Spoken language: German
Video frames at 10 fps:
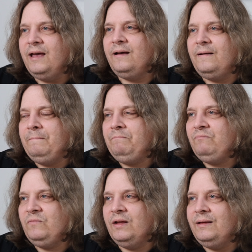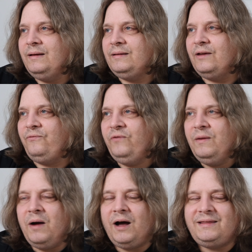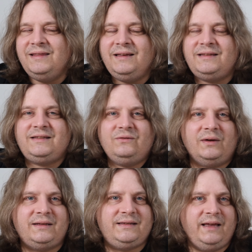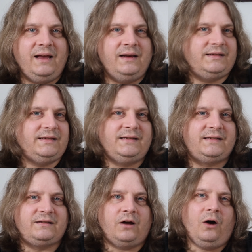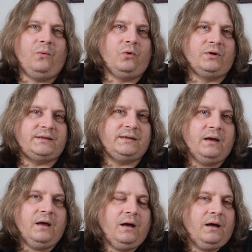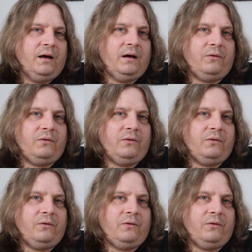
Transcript: ähm, der Film hat nichts zu erzählen. Es ist ein Star Wars äh,